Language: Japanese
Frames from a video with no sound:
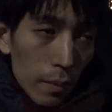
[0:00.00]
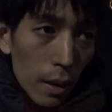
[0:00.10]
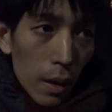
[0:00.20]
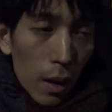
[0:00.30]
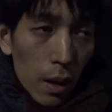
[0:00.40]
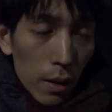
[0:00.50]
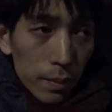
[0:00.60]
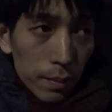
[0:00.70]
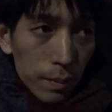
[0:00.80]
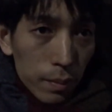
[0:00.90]
だから
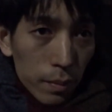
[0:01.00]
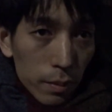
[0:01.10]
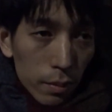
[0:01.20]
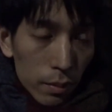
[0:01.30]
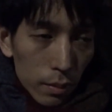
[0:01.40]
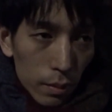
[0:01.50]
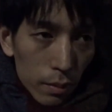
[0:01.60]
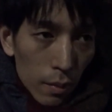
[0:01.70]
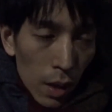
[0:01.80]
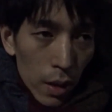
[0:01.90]

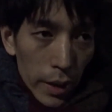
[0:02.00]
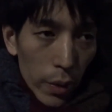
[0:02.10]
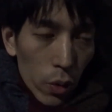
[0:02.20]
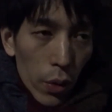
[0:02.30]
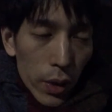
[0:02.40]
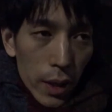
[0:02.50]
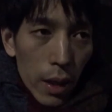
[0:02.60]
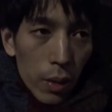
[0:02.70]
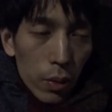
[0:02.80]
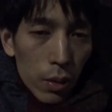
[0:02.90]
手を動かさな
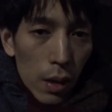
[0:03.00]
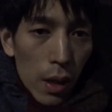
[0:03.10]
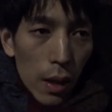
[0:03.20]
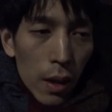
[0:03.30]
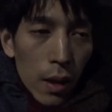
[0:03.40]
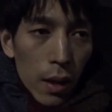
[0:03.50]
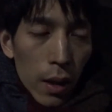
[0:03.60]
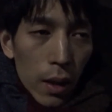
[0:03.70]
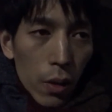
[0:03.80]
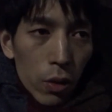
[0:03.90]
いことで、
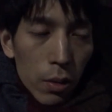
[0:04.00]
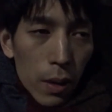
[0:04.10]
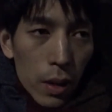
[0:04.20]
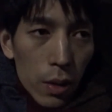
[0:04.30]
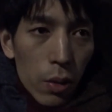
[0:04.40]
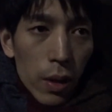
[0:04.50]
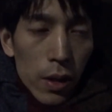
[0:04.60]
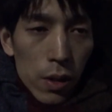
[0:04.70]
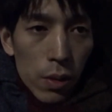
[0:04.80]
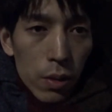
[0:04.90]
えー、言葉で表
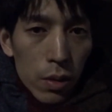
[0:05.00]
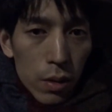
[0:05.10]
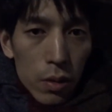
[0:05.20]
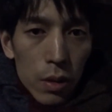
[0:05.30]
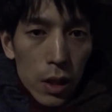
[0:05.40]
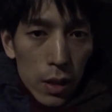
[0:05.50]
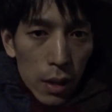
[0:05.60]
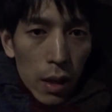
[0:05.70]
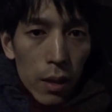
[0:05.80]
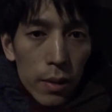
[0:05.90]
現しようとする姿
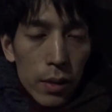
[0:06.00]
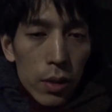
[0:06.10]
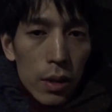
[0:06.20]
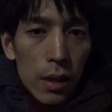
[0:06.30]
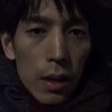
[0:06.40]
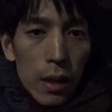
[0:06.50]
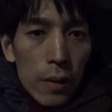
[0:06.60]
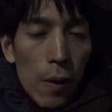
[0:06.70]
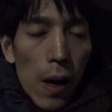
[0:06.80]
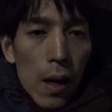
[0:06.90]
勢そしてさらに
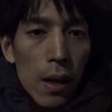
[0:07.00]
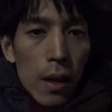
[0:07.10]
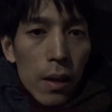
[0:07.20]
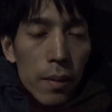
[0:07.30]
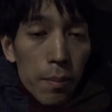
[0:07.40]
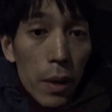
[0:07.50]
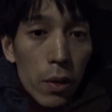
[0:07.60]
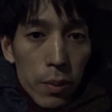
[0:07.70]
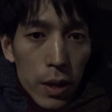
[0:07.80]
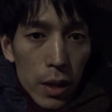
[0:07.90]
は目
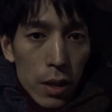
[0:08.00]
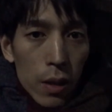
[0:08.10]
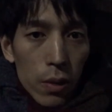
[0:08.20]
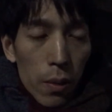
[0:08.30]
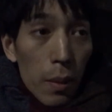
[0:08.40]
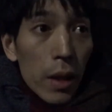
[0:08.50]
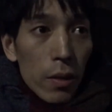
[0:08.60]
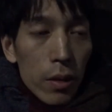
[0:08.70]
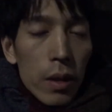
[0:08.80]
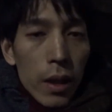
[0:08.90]
を見てちゃんと目で
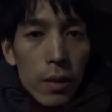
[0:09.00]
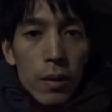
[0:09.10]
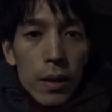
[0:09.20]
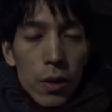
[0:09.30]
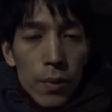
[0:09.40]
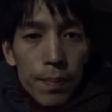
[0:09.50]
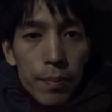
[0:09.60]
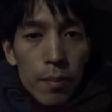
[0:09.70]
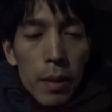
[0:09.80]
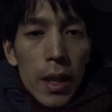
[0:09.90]
訴えるっていう
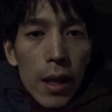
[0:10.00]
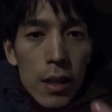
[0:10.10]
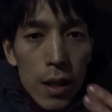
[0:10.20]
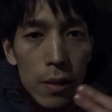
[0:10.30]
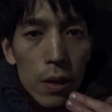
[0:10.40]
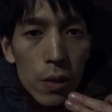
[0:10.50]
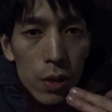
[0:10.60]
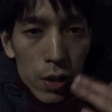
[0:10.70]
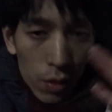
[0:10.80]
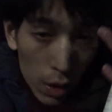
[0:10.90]
目だけじゃなくて
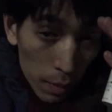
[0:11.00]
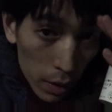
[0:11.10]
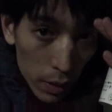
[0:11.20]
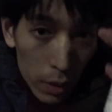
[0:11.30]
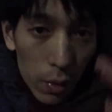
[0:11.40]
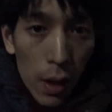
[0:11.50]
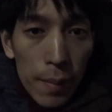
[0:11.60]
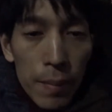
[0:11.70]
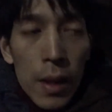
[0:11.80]
口とか眉毛とか